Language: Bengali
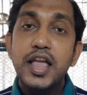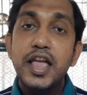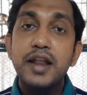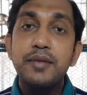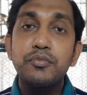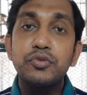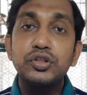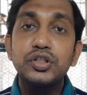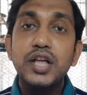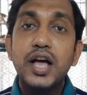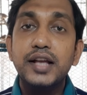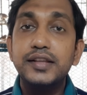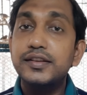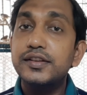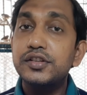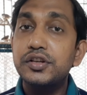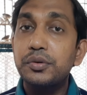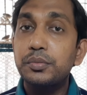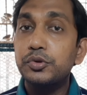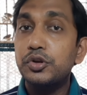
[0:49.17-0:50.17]
এর মধ্যে আছে
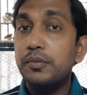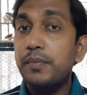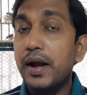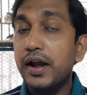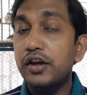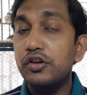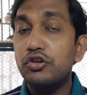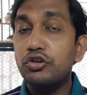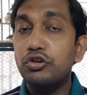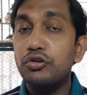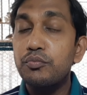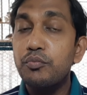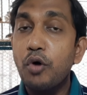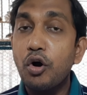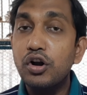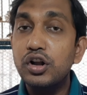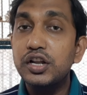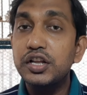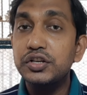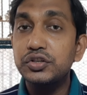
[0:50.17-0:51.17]
যেরকম পাখি যখন
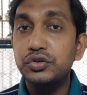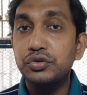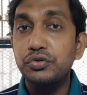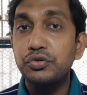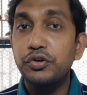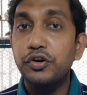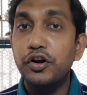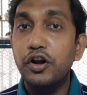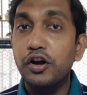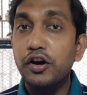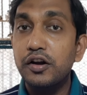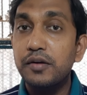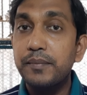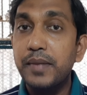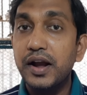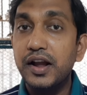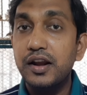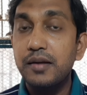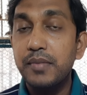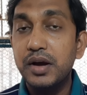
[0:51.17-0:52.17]
মল্টিং শুরু করে অর্থাৎ
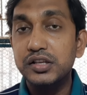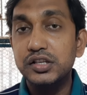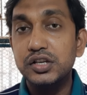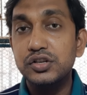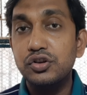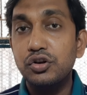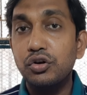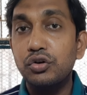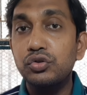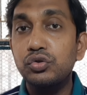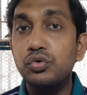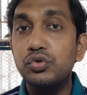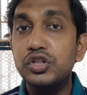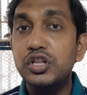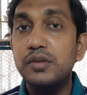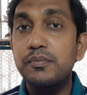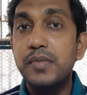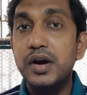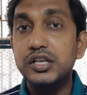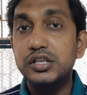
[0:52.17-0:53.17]
পাখির বাচ্চা যখন দুই
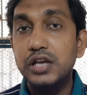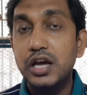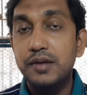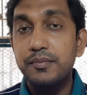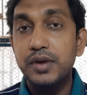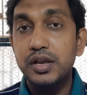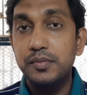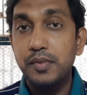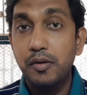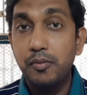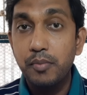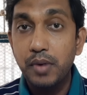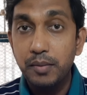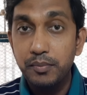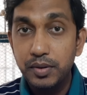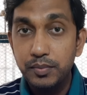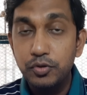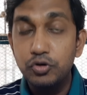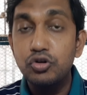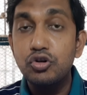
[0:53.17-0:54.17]
তিন মাস চার মাস বা
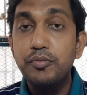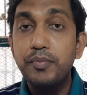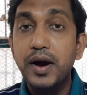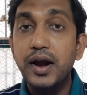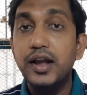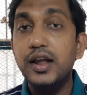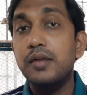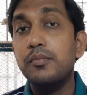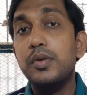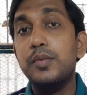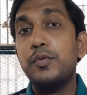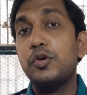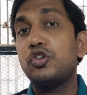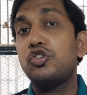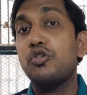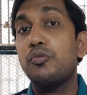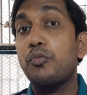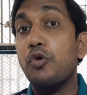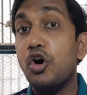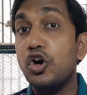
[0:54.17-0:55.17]
বিভিন্ন পাখির
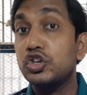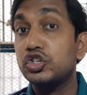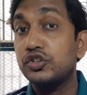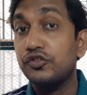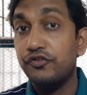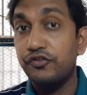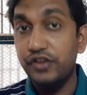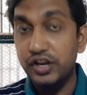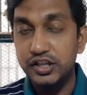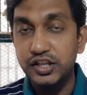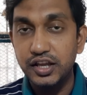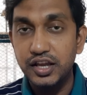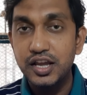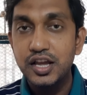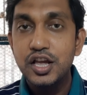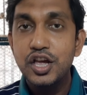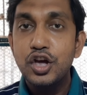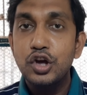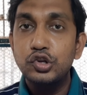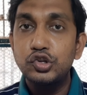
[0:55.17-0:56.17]
বিভিন্ন বয়স ভেদে
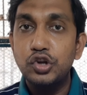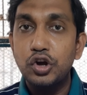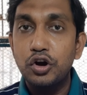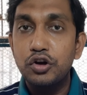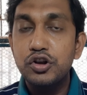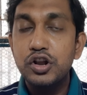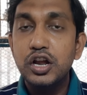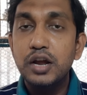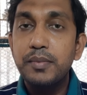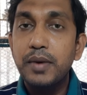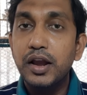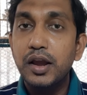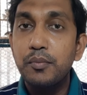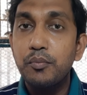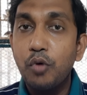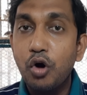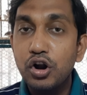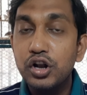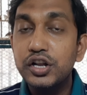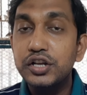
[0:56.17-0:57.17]
যখন নাকি পাখি
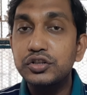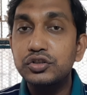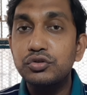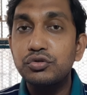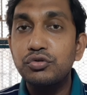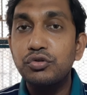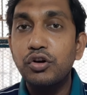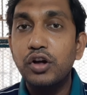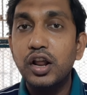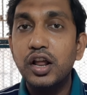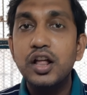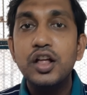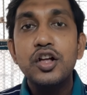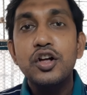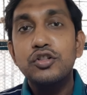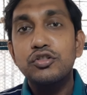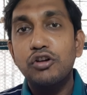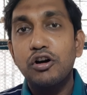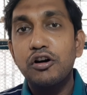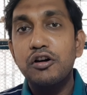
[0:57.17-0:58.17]
মল্টিং শুরু করে
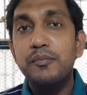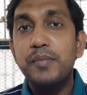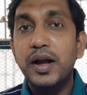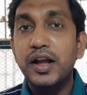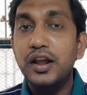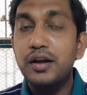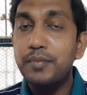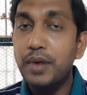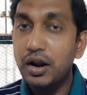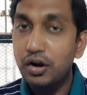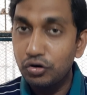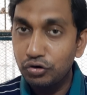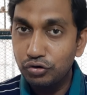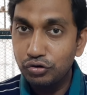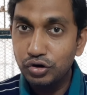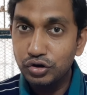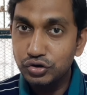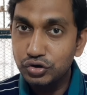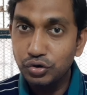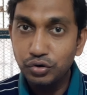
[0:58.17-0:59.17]
তখন পাখির
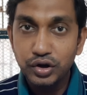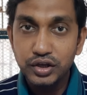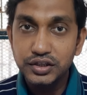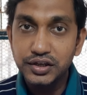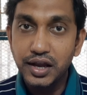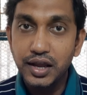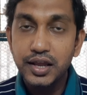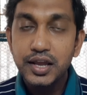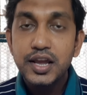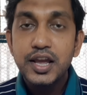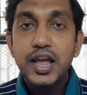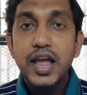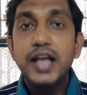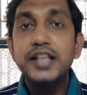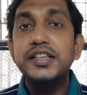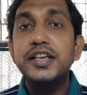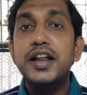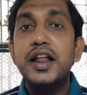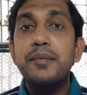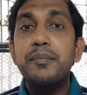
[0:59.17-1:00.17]
পালকগুলো ঝরে যায়
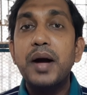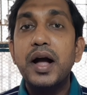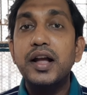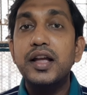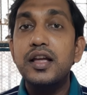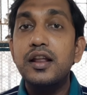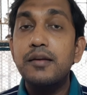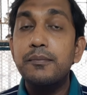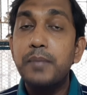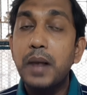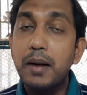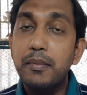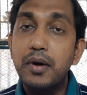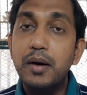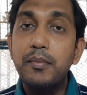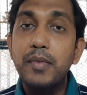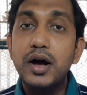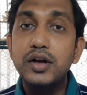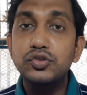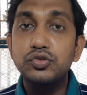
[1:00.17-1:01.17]
এছাড়া পাখির বাবা
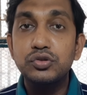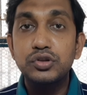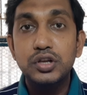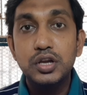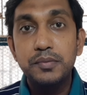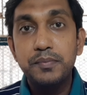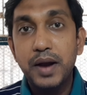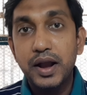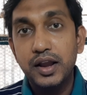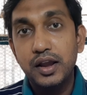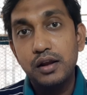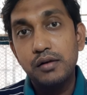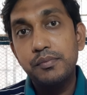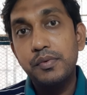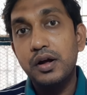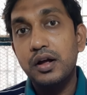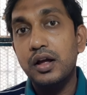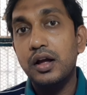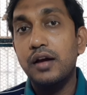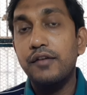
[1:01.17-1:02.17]
মা যদি পাখির
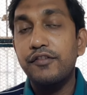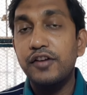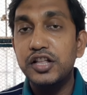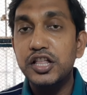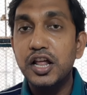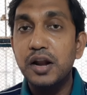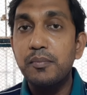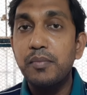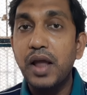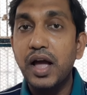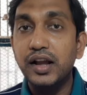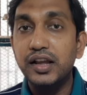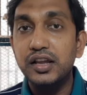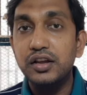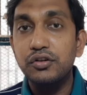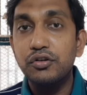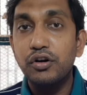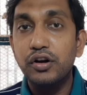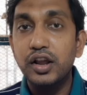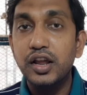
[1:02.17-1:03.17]
ফেদার প্লাকিং
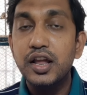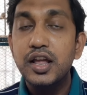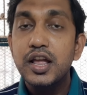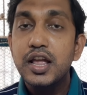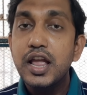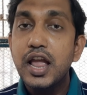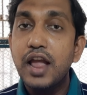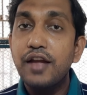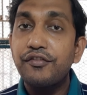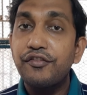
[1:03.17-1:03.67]
করে এই